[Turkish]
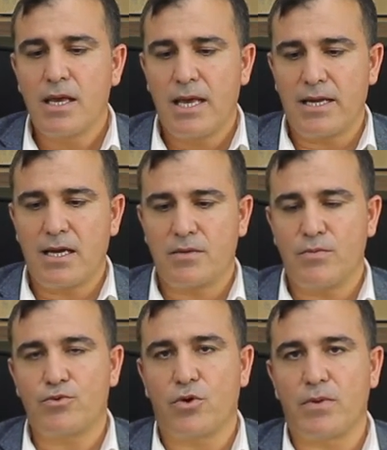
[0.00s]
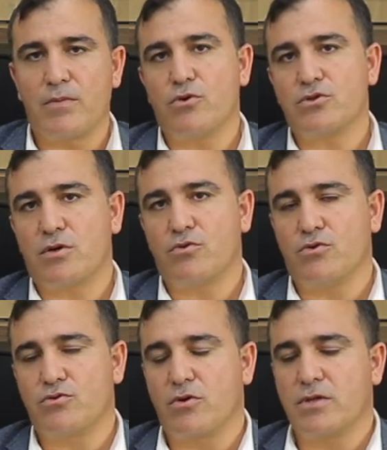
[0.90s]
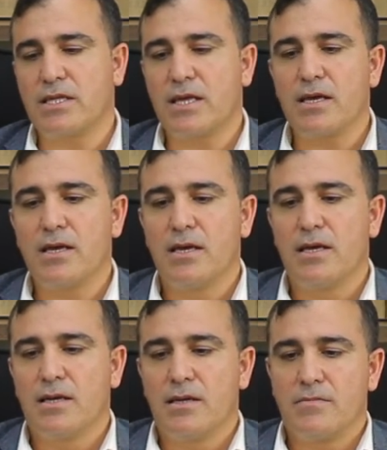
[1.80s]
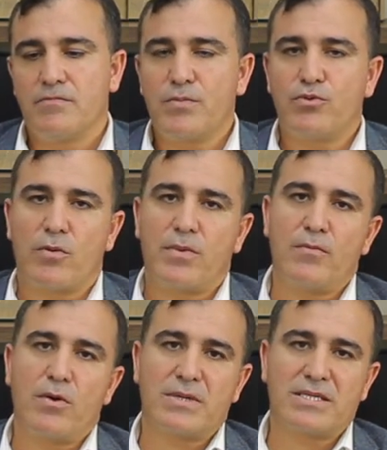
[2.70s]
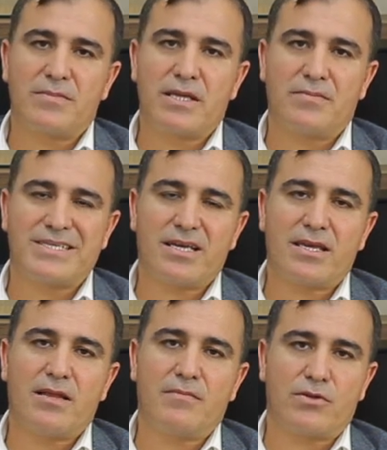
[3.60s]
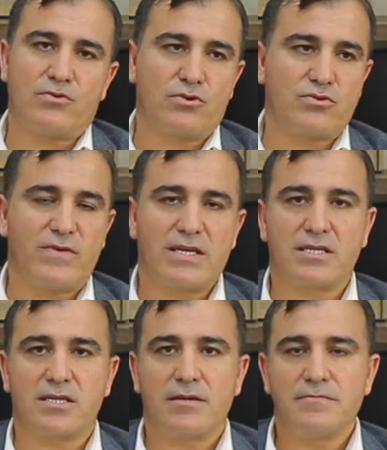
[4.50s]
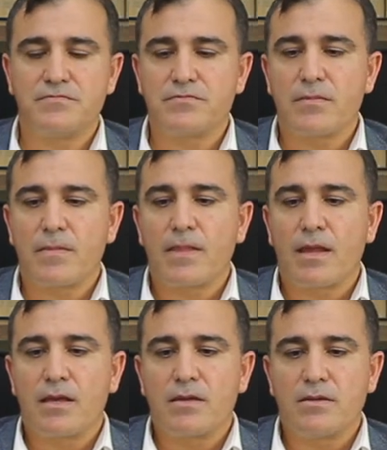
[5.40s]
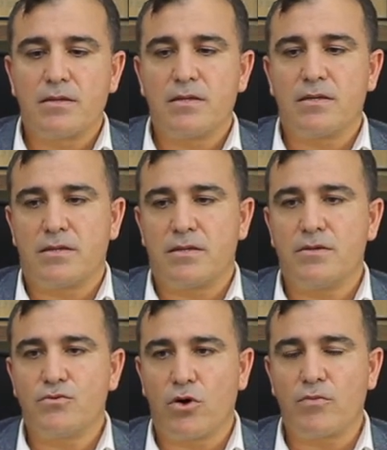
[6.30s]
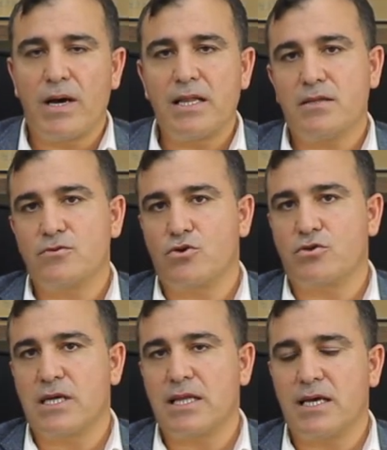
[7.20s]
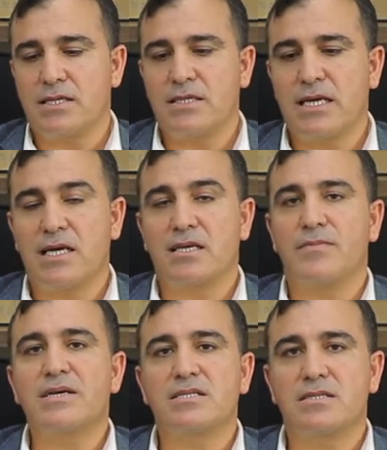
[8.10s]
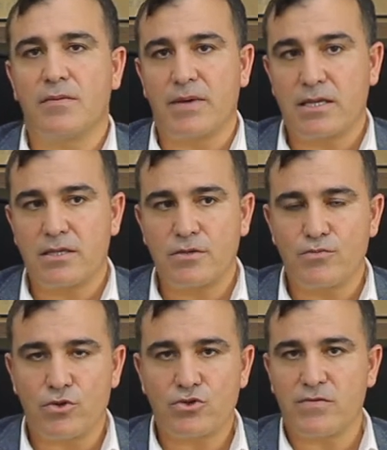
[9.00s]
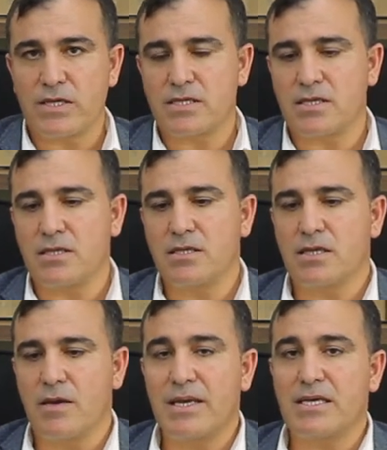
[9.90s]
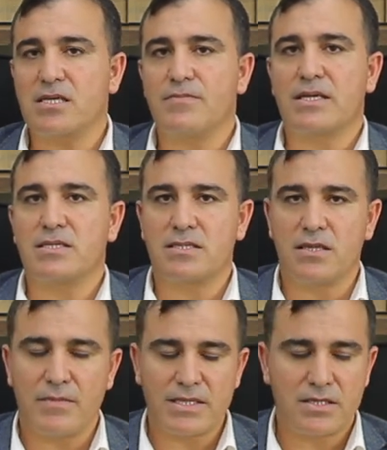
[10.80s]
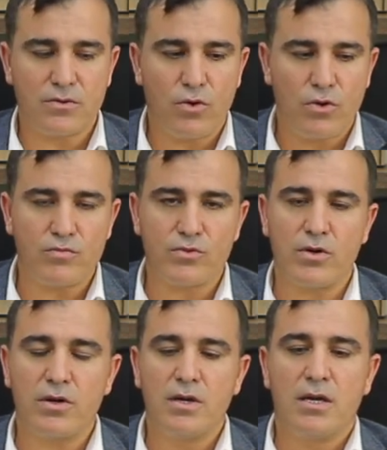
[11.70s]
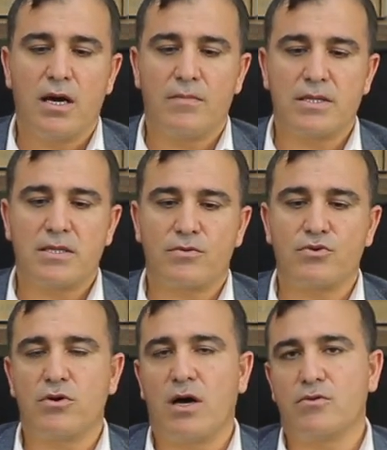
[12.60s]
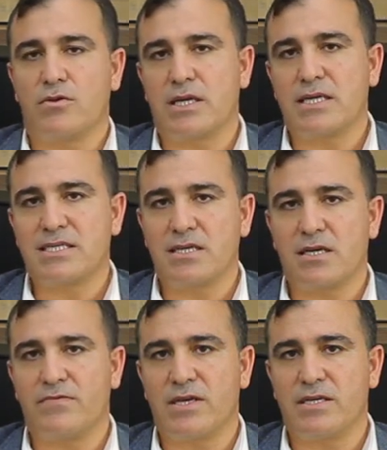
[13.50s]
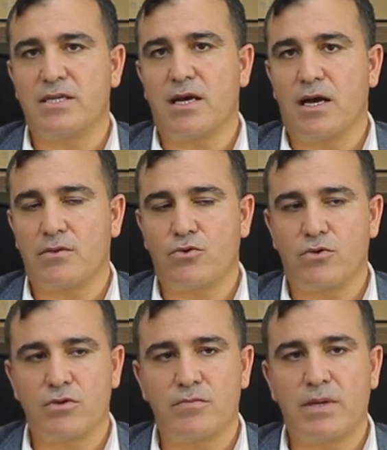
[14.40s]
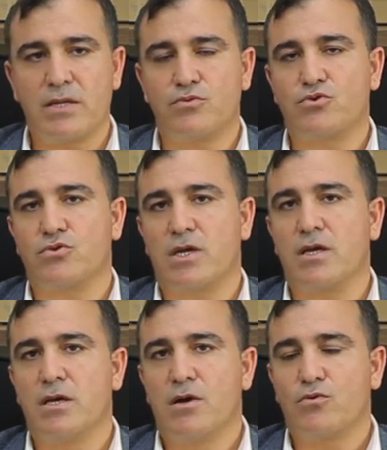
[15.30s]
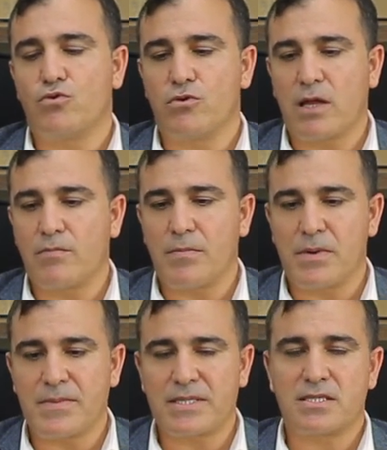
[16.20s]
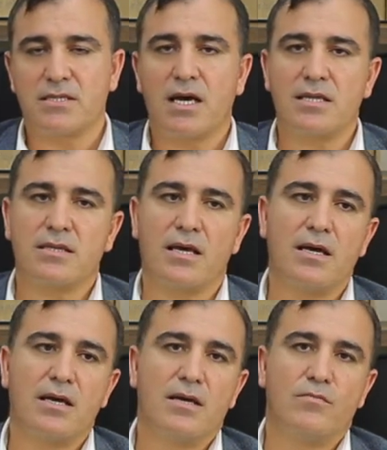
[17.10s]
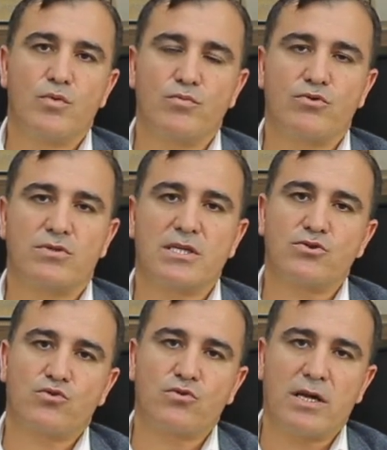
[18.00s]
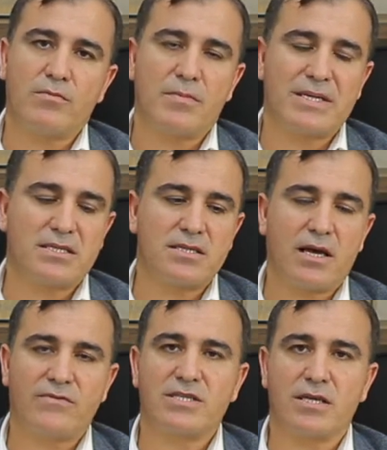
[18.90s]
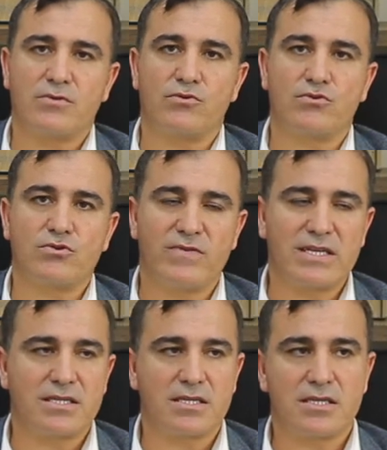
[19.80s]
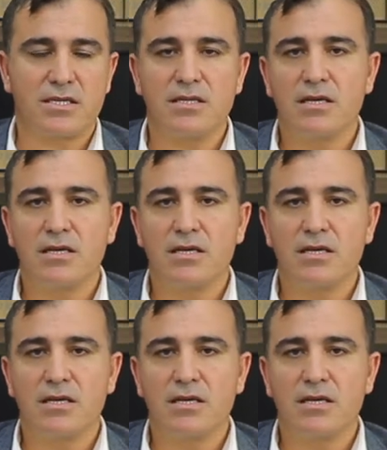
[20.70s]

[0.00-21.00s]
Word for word: herhangi bir problem yoksa kontrolde de bir problem olmasa bir daha bize gelme diyoruz vericiye. Ee, normal sosyal hayatında herhangi bir kısıtlamaya gitmiyoruz. Vericinin yeme içme kısıtlaması olmuyor. Ama tabii ki doğal olarak sigara ve yine alkolü belli bir süre kullanmamamasını hatta mümkünse hiç kullanmamasını tavsiye ediyoruz verici için.